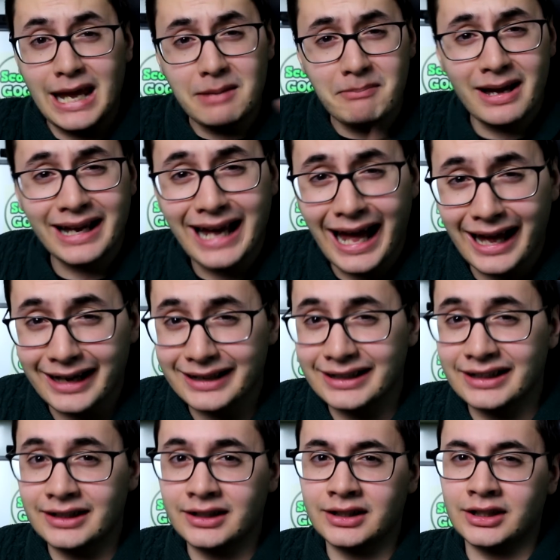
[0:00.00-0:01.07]
e
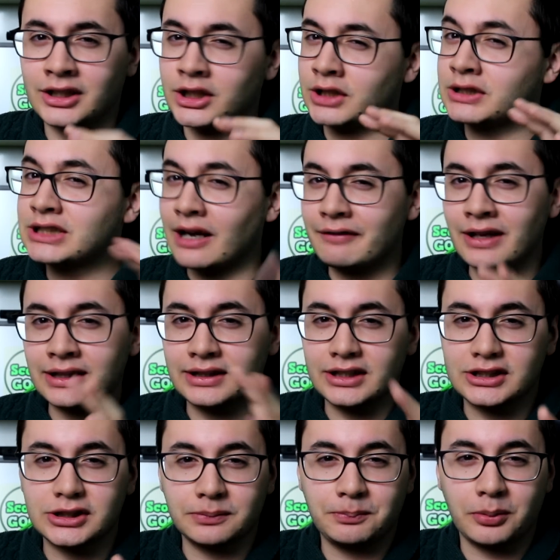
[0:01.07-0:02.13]
magari già vi
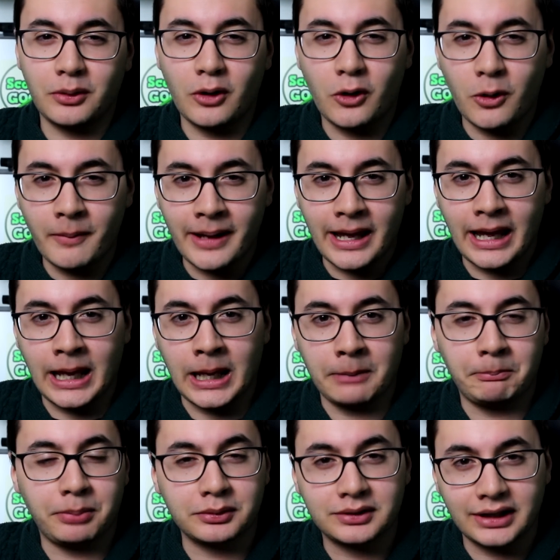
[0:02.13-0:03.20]
anticipo
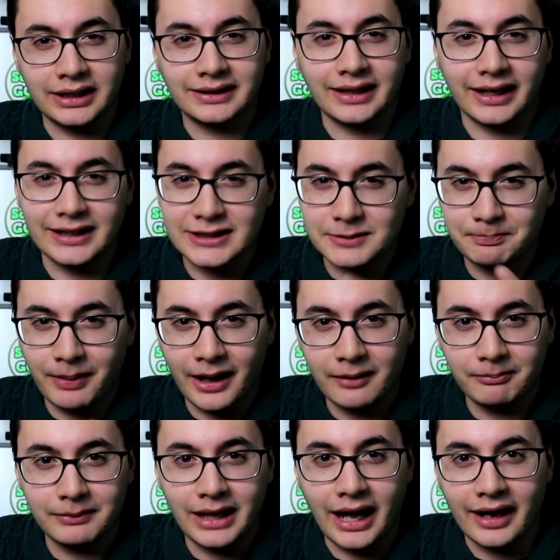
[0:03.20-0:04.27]
come potrete
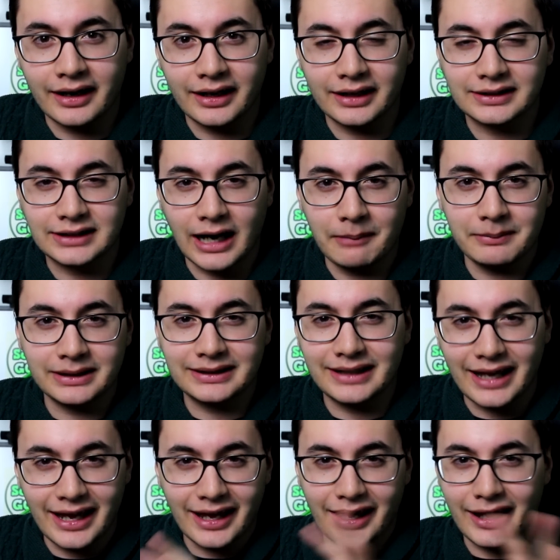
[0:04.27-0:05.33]
risparmiare
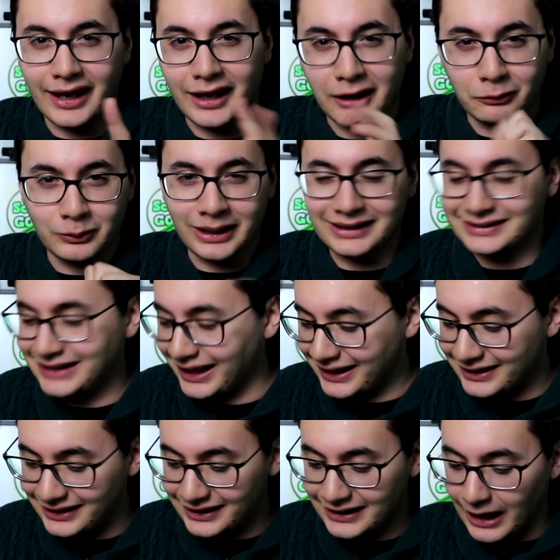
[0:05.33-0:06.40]
tramite una
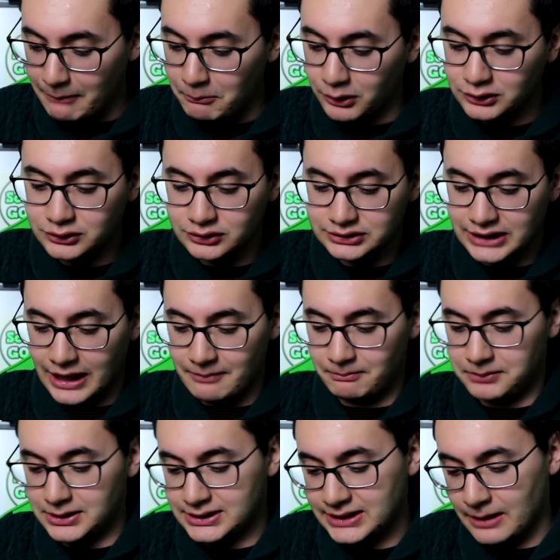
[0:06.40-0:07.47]
tecnica molto
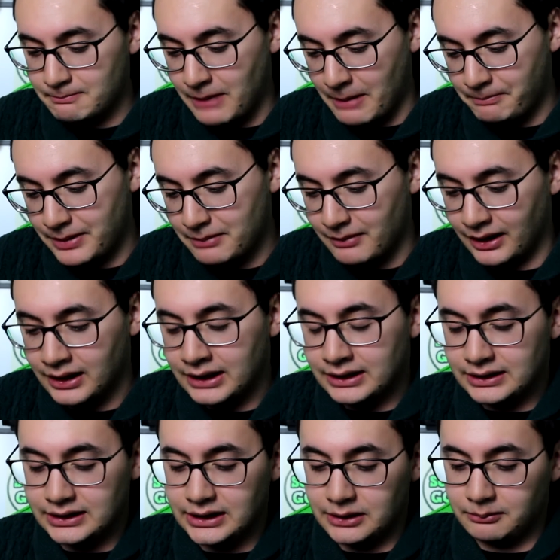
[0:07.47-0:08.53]
semplice, ma prima
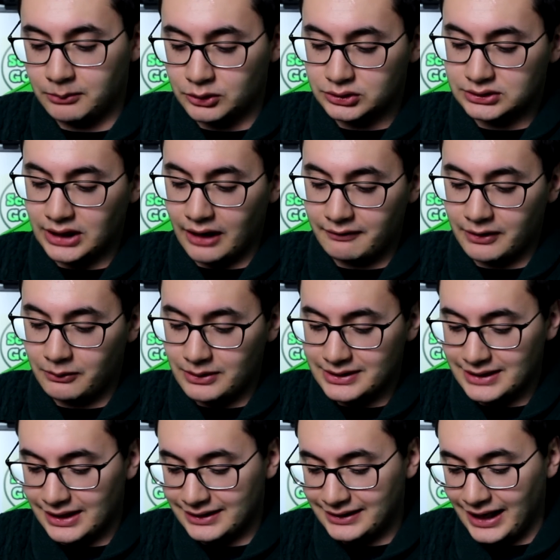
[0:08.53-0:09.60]
di mostrarvi
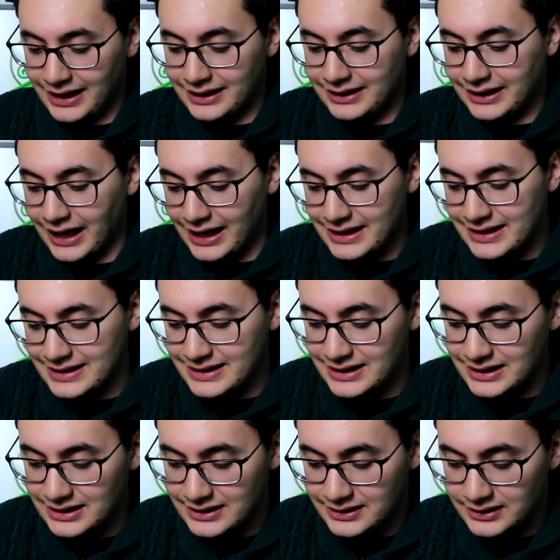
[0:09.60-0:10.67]
questa tecnica
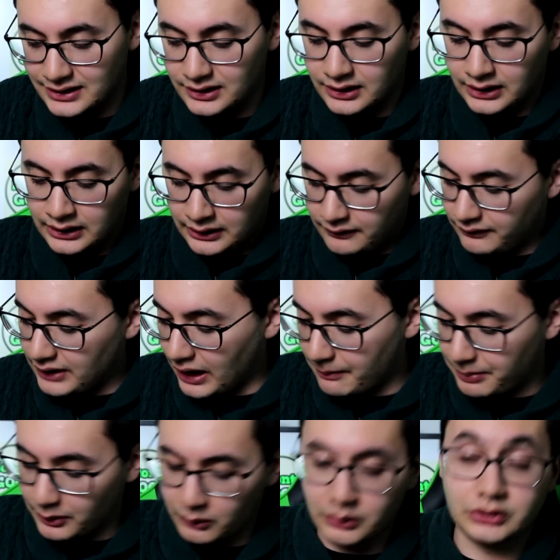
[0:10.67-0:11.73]
easy easy vi
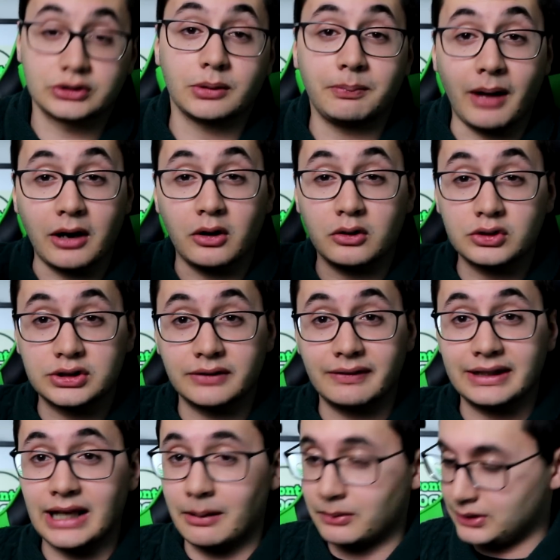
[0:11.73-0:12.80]
apro questo pacco così
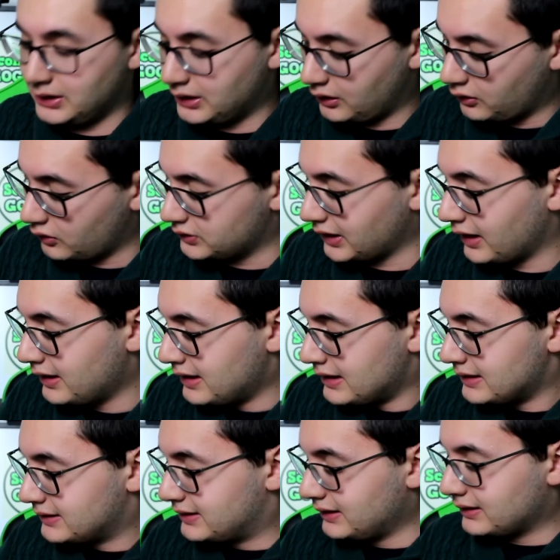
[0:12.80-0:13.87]
vediamo di che cosa
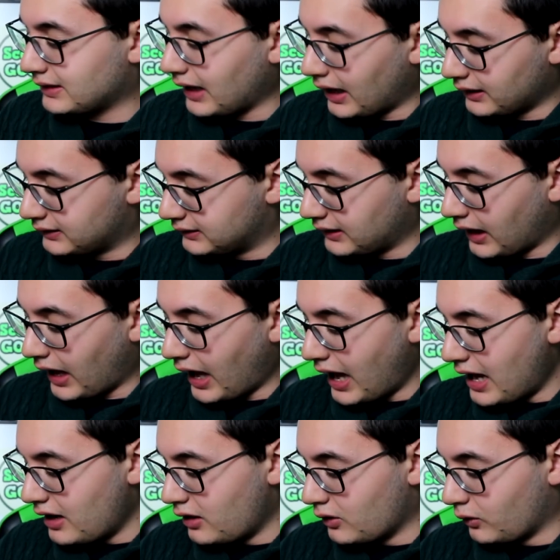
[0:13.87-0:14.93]
si tratta
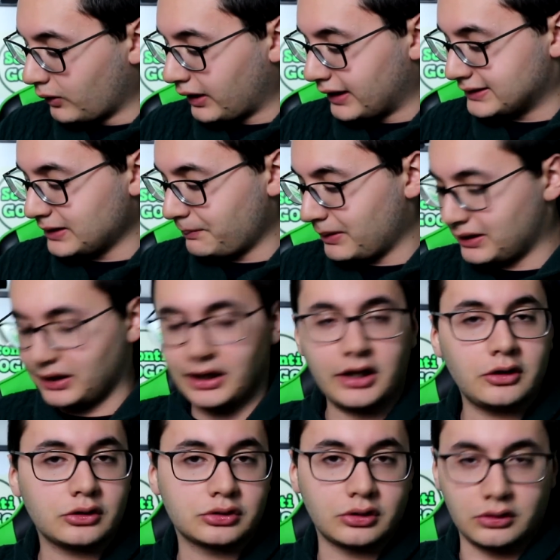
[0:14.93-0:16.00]
allora sapete che
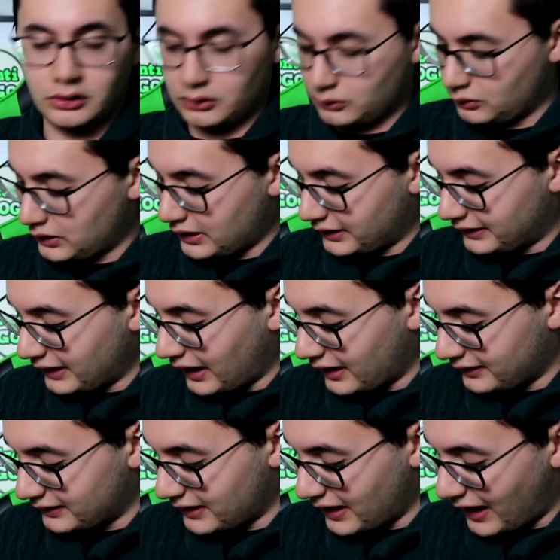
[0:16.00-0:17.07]
io sono un
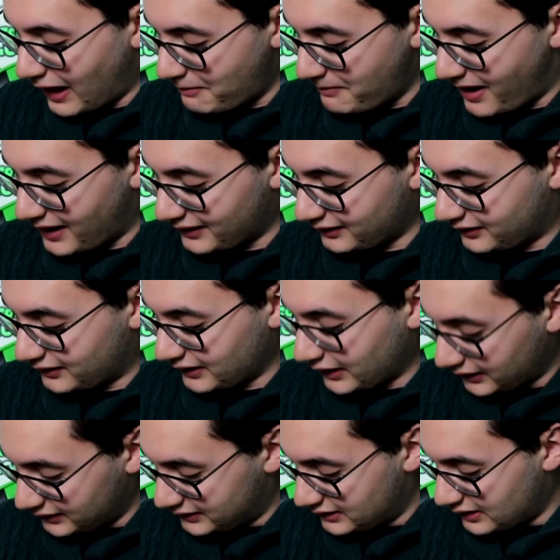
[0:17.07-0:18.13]
grande
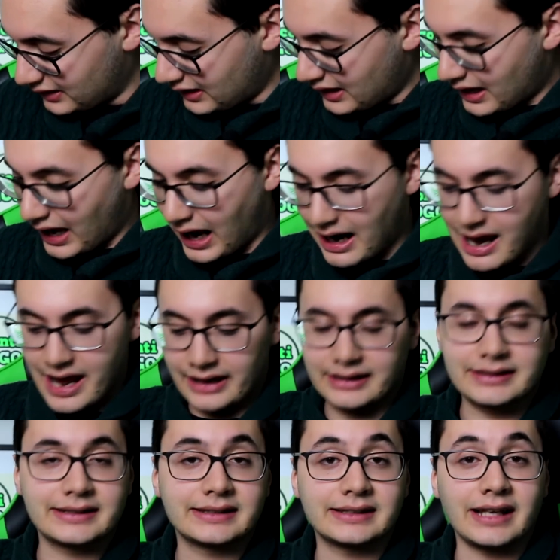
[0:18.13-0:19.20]
amante di
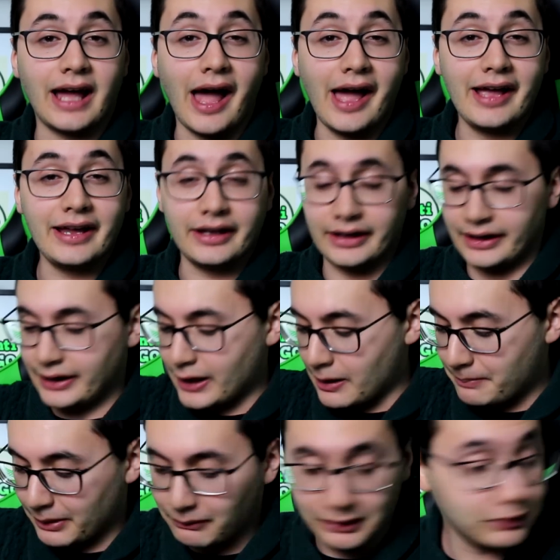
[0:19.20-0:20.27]
Alexa e
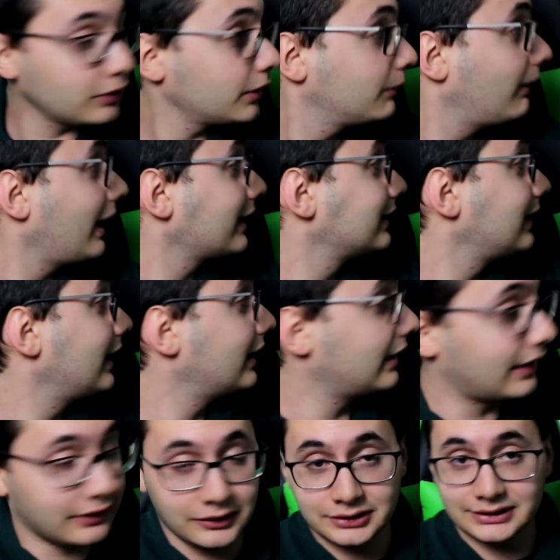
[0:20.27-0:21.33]
eh, per quanto riguarda
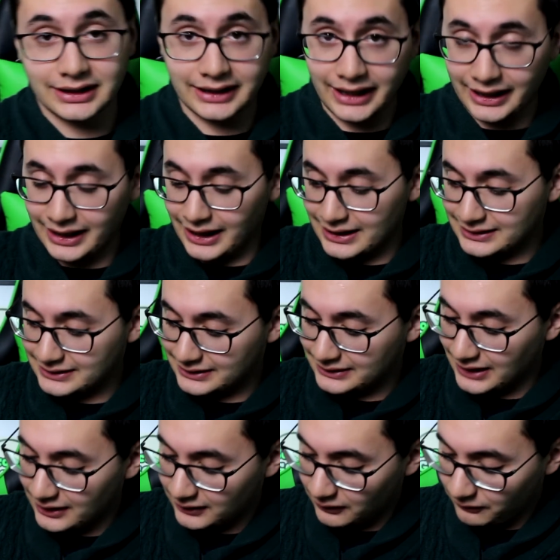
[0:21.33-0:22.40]
la nostra cara
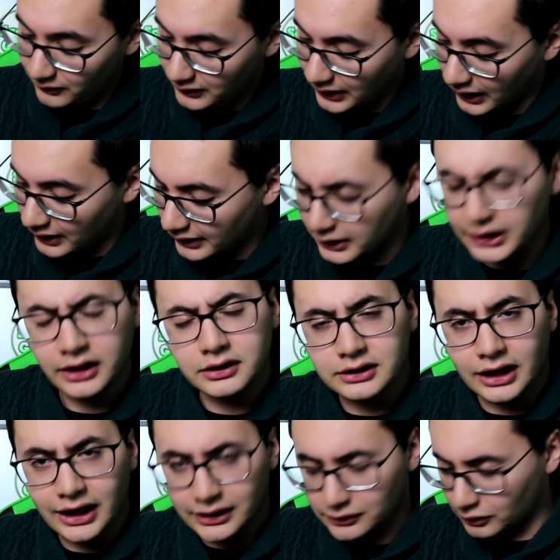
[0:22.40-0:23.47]
assistente vocale che
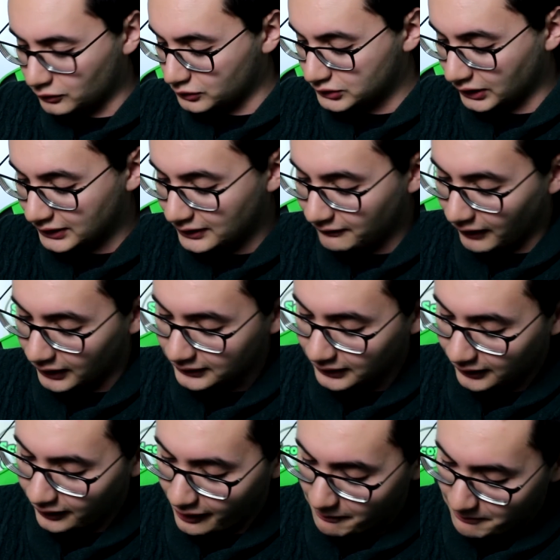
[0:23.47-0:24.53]
tra l'altro non si è
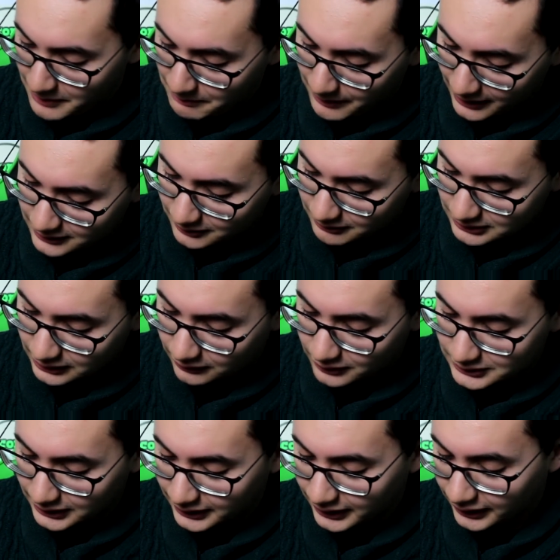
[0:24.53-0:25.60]
attivata eh, mi piace questa
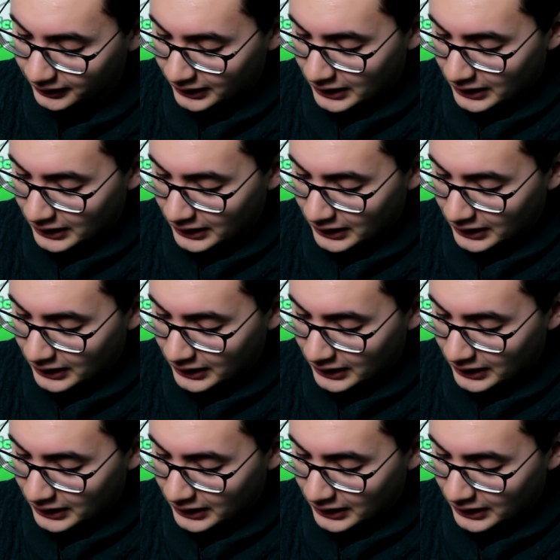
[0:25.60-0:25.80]
cosa che